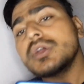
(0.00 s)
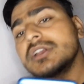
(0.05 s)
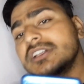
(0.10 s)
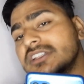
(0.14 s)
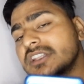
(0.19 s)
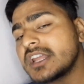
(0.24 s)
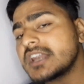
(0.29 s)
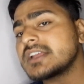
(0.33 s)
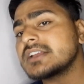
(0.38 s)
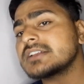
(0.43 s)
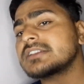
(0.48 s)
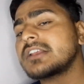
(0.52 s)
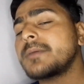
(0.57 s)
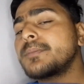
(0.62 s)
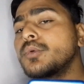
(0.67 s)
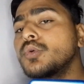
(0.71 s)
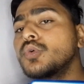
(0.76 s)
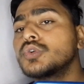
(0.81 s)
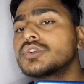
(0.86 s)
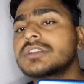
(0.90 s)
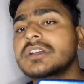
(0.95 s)
तो इस तरीके से
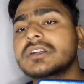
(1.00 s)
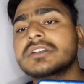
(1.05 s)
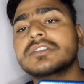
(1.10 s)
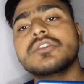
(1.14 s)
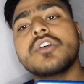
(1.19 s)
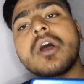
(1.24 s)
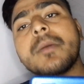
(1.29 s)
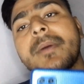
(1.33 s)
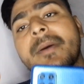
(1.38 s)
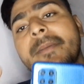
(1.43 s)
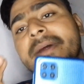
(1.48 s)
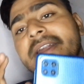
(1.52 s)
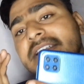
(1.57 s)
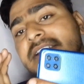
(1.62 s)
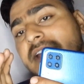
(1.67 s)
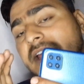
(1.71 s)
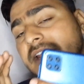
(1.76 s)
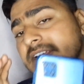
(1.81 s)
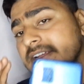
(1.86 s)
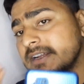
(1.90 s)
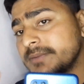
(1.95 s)
आप लूट सकते हो आप हमारे
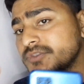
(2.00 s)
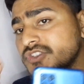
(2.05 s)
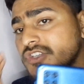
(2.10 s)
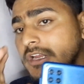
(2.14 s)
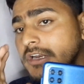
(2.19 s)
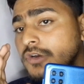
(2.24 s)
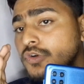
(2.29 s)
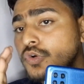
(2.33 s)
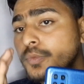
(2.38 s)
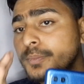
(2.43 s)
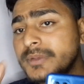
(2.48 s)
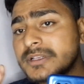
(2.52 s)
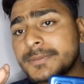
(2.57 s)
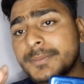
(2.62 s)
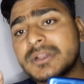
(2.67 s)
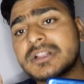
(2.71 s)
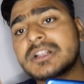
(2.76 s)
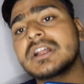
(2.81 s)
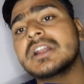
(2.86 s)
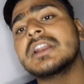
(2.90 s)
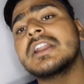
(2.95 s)
टेलीग्राम चैनल को मिस
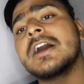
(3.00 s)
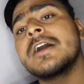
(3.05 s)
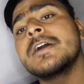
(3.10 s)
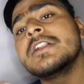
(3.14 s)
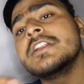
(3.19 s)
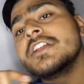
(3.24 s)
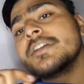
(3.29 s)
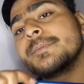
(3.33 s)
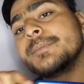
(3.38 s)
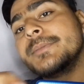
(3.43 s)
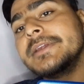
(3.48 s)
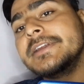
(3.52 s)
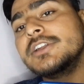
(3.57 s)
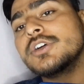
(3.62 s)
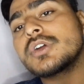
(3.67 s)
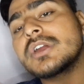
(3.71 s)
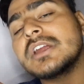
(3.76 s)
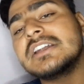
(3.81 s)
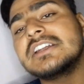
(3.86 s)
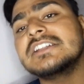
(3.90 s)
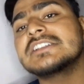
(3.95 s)
मत करना
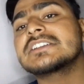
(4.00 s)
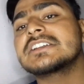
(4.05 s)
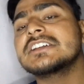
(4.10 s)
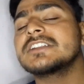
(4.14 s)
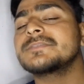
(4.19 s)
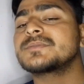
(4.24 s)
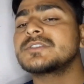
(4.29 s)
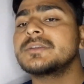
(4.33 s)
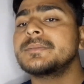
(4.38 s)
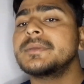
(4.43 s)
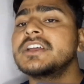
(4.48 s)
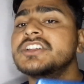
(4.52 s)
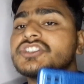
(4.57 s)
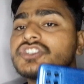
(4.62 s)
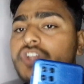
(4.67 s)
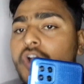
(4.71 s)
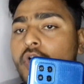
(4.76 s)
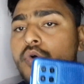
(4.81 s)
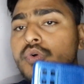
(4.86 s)
वीडियो के डिस्क्रिप्शन में